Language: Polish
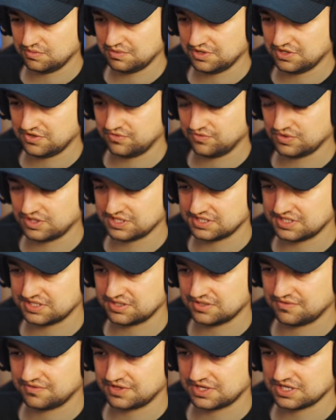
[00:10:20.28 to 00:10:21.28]
mieć
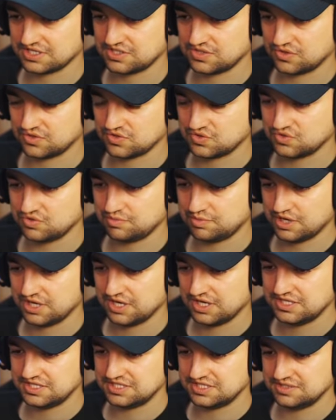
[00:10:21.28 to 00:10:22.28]
12, 12 osób
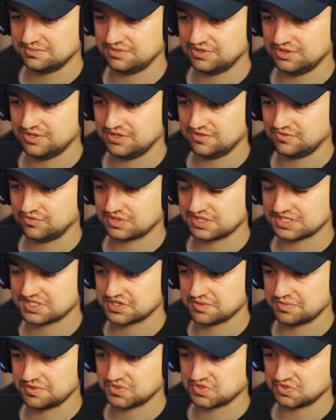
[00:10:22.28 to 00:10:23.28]
i z tymi
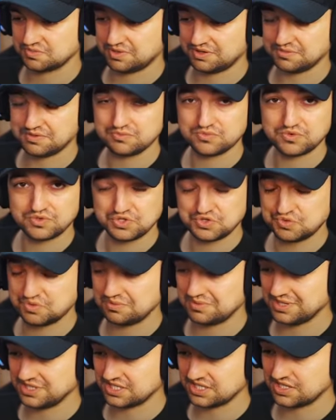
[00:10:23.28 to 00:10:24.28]
12 osobami mogliśmy
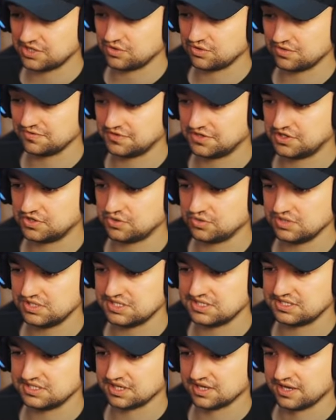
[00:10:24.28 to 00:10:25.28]
mieć jakiekolwiek
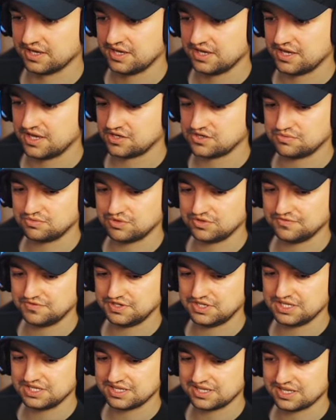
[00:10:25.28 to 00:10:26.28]
kolizje,
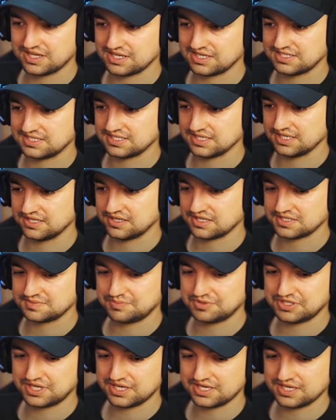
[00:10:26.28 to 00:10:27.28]
jakąkolwiek interakcję. I teraz
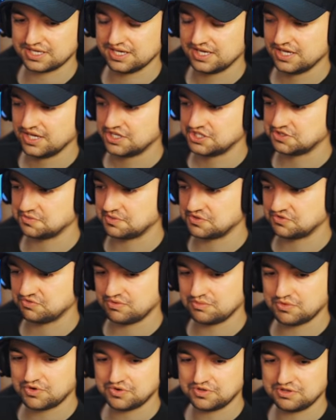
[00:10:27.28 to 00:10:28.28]
pytanie, czy
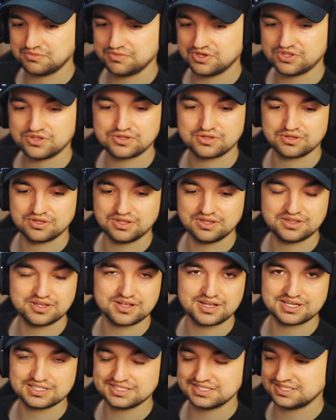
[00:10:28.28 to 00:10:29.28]
będziemy mogli mieć
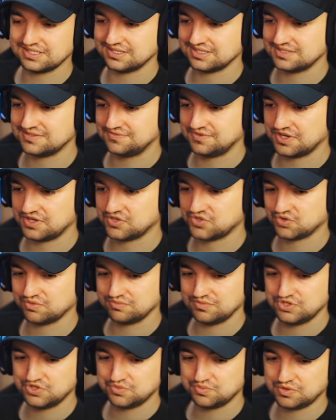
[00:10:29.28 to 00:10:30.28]
interakcję z
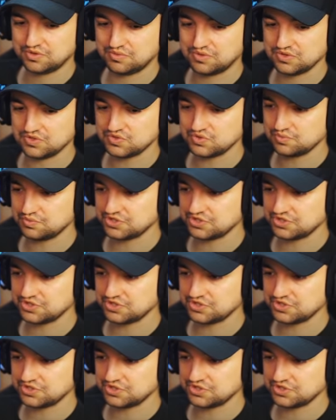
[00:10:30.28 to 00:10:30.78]
większą liczbą osób,